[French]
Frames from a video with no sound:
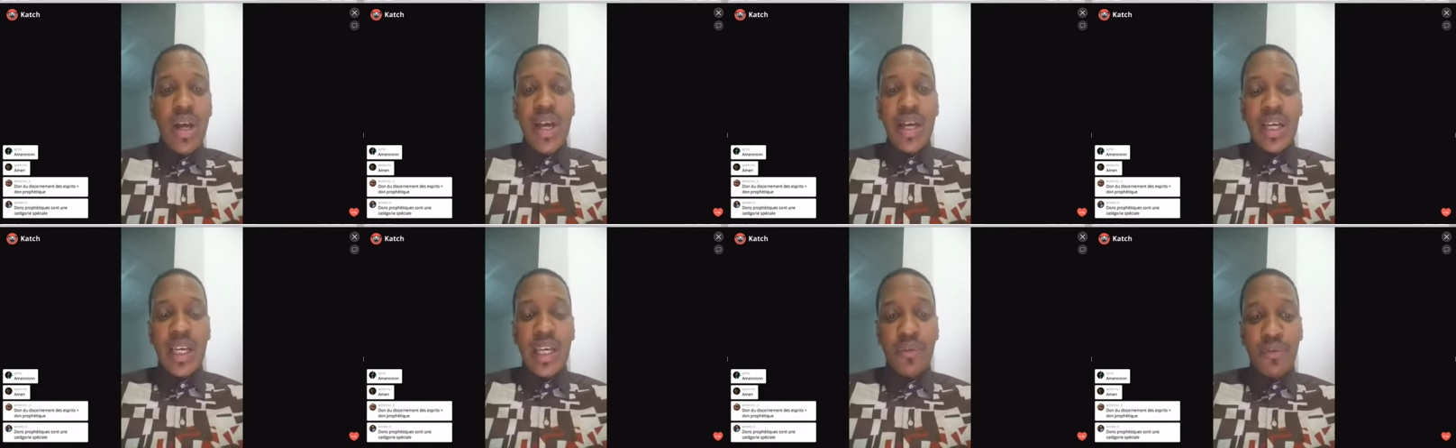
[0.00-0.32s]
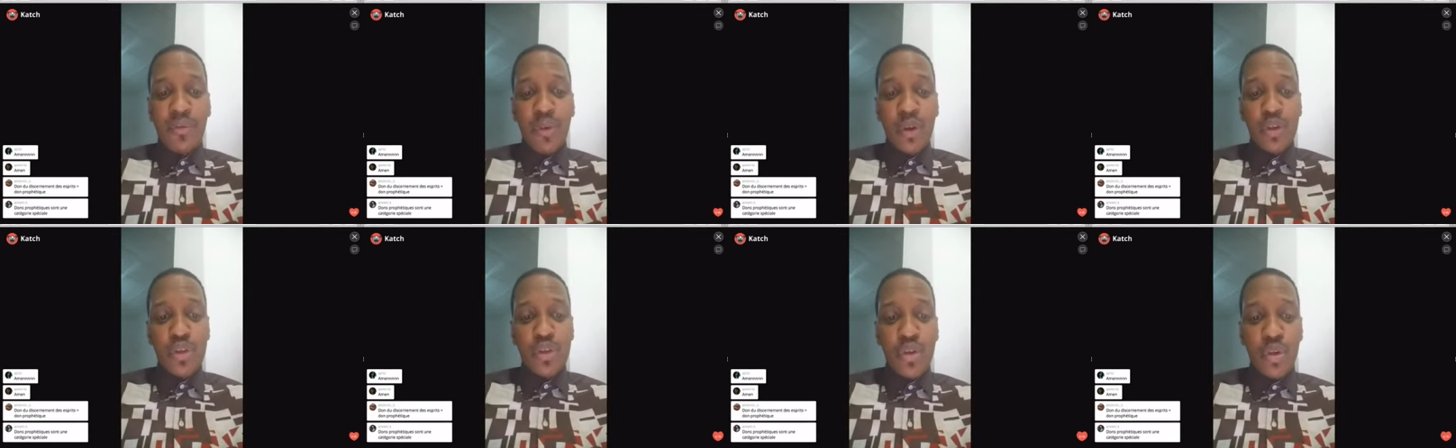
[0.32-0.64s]
et qui
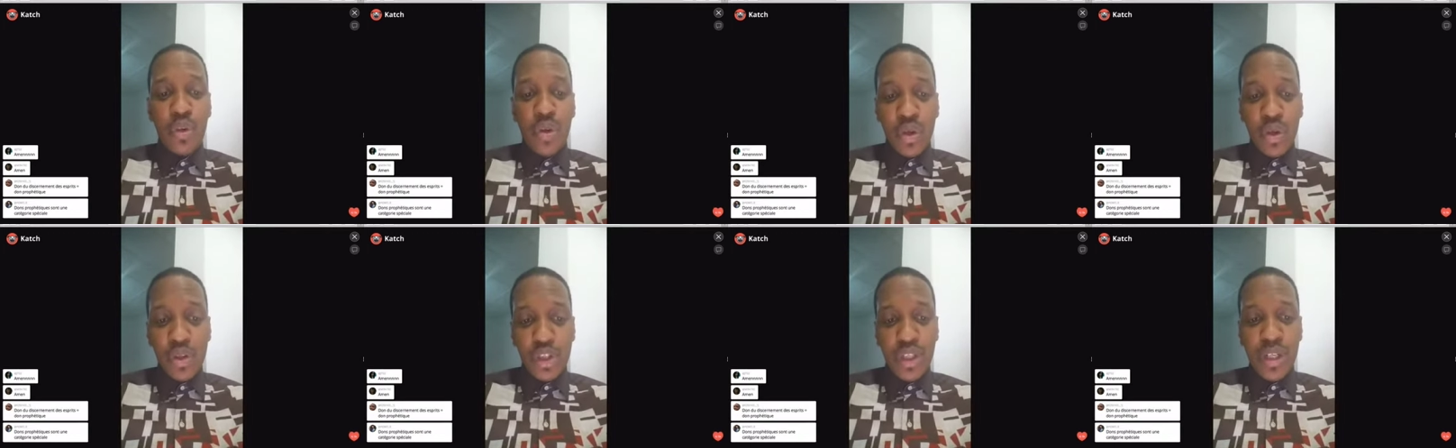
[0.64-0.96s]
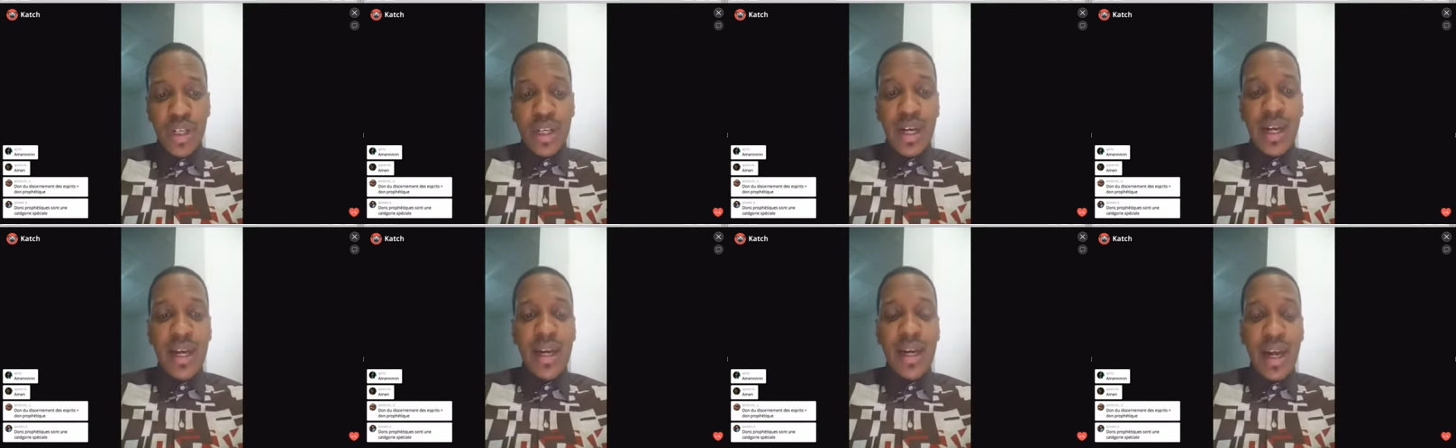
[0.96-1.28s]
fonctionnent en
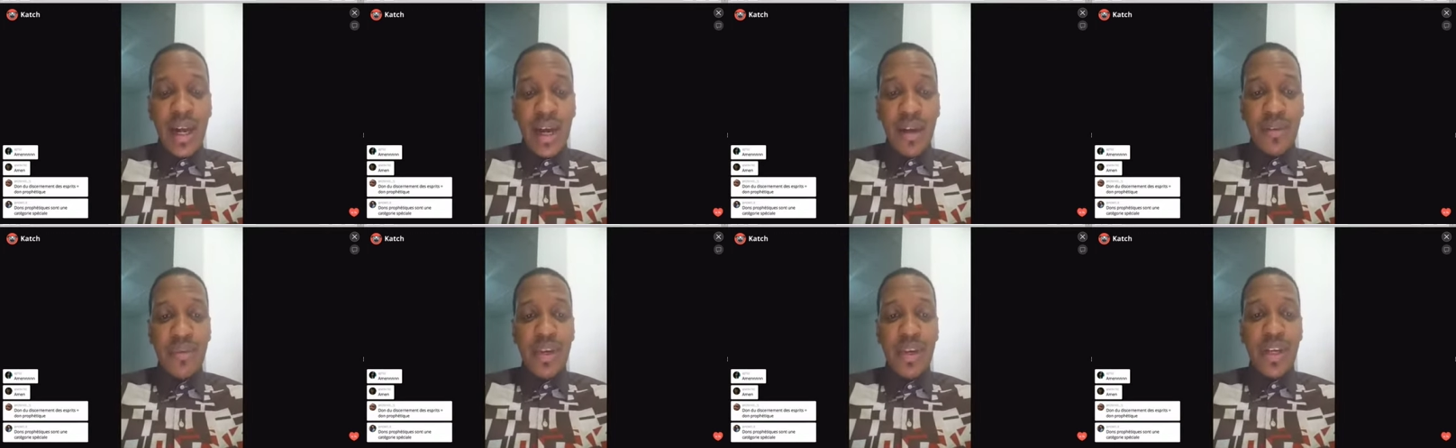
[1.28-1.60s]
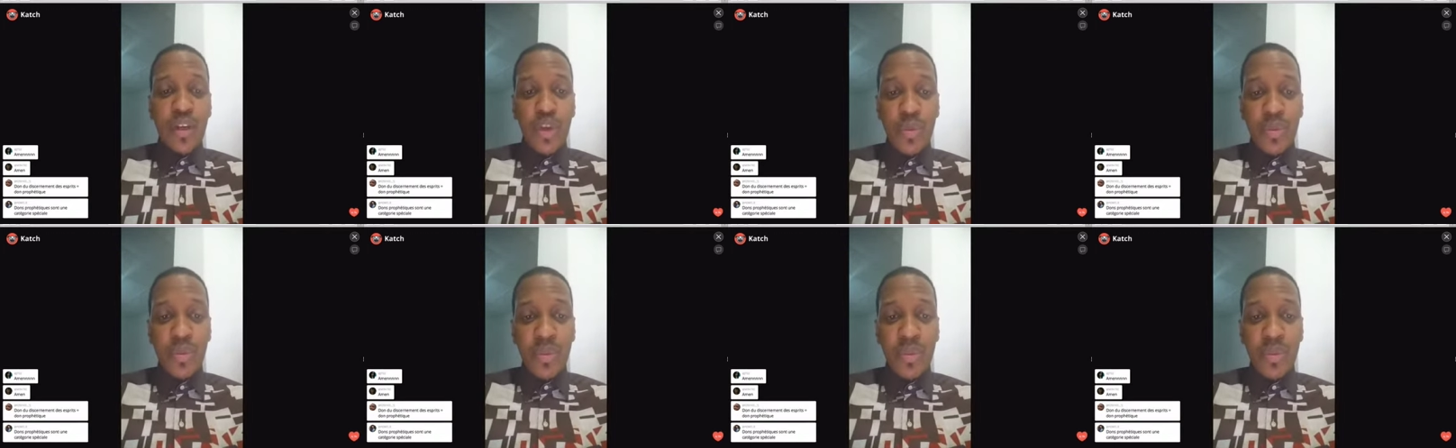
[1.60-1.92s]
général
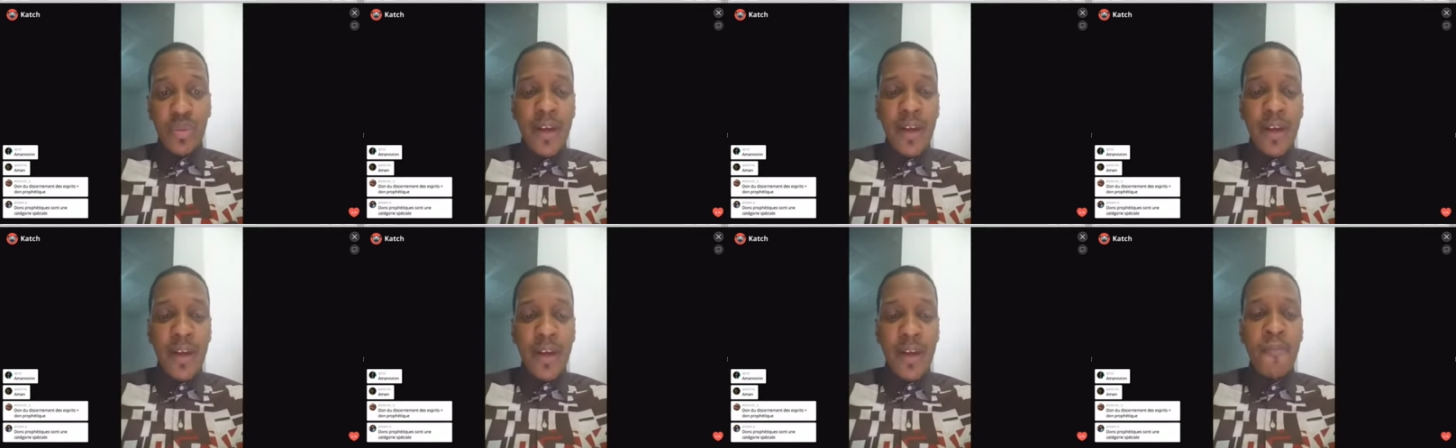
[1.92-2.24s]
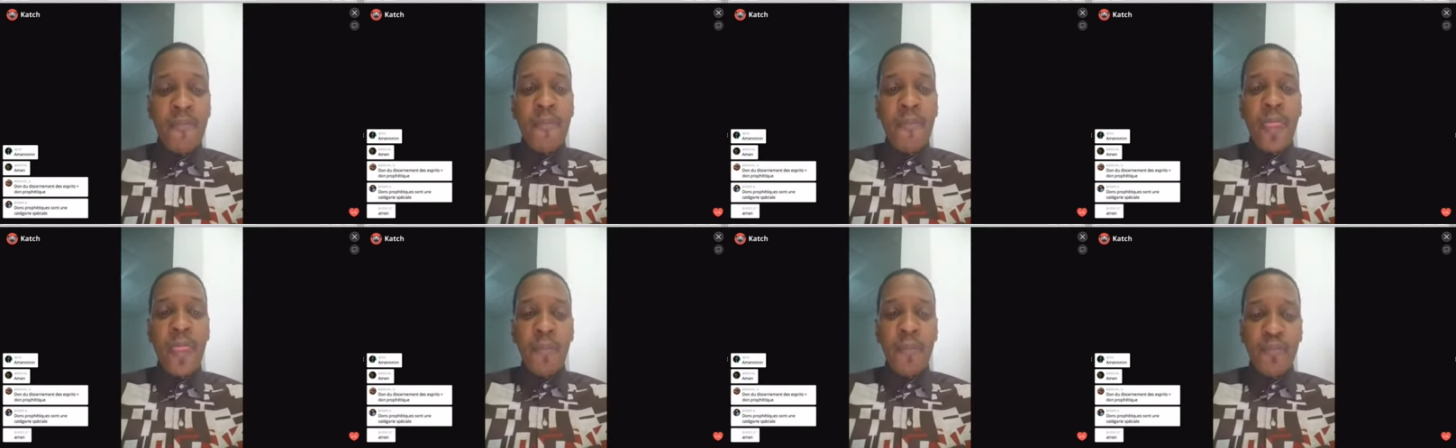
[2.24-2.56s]
avec le ministère
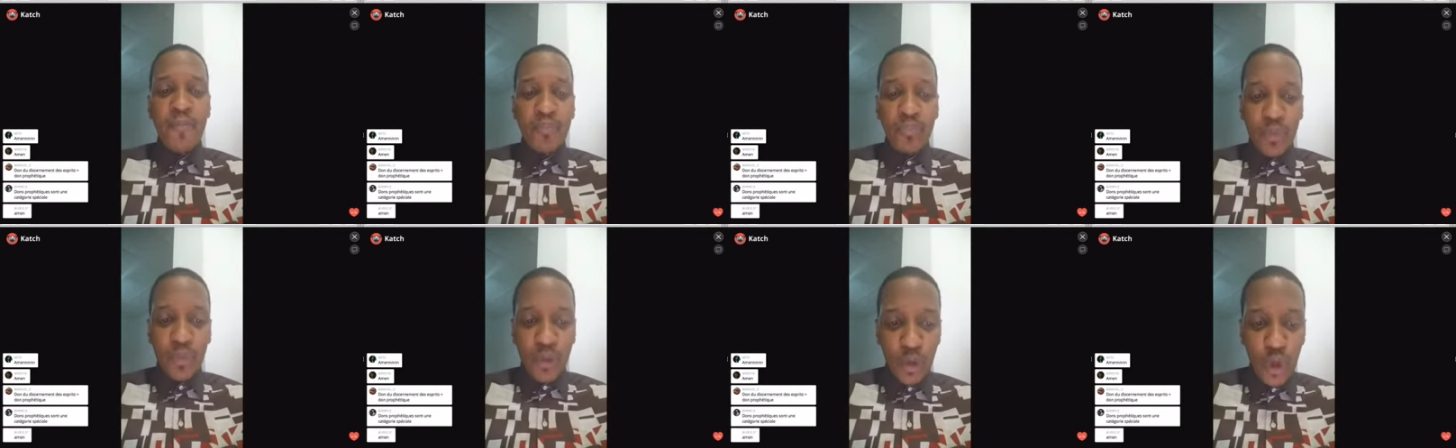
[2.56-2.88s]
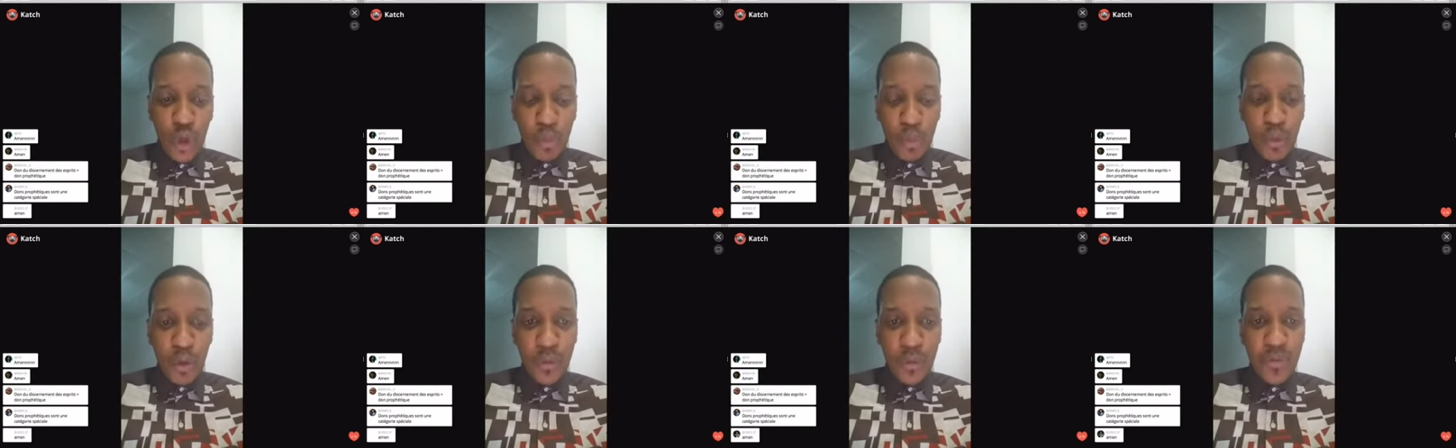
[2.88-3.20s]

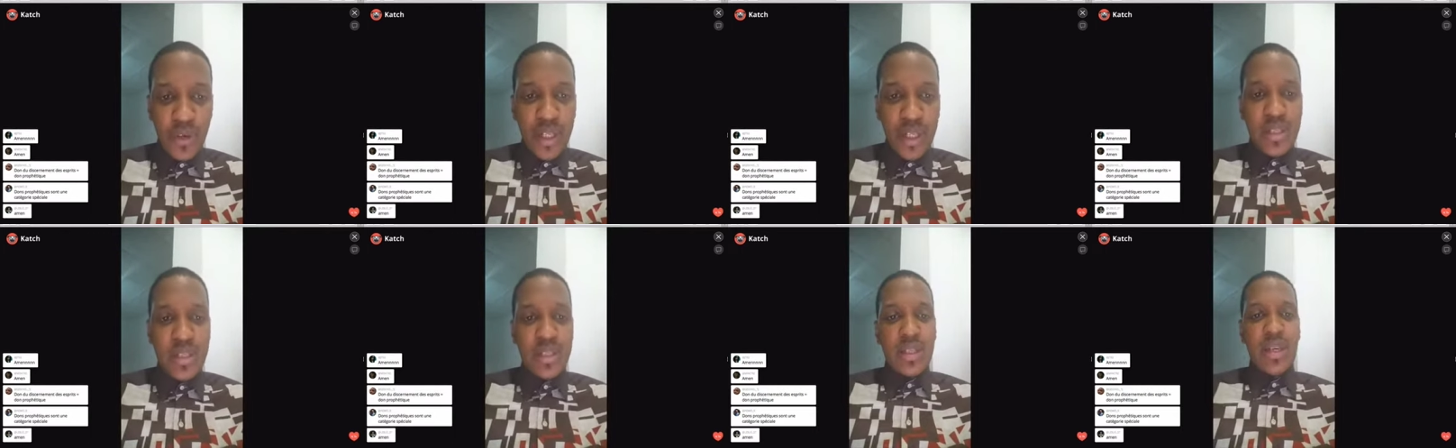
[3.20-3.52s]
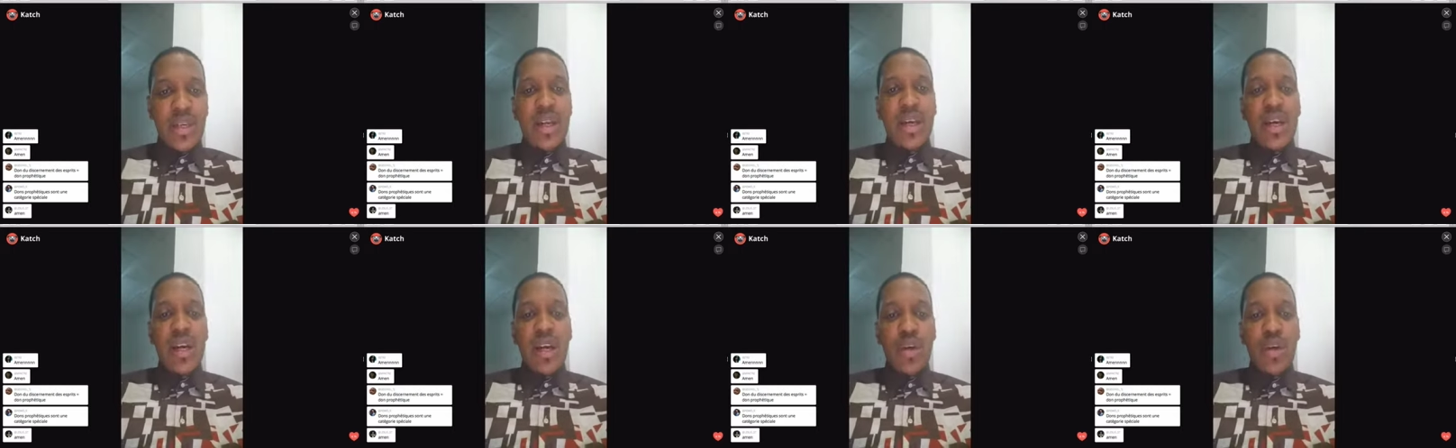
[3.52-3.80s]
de prophètes.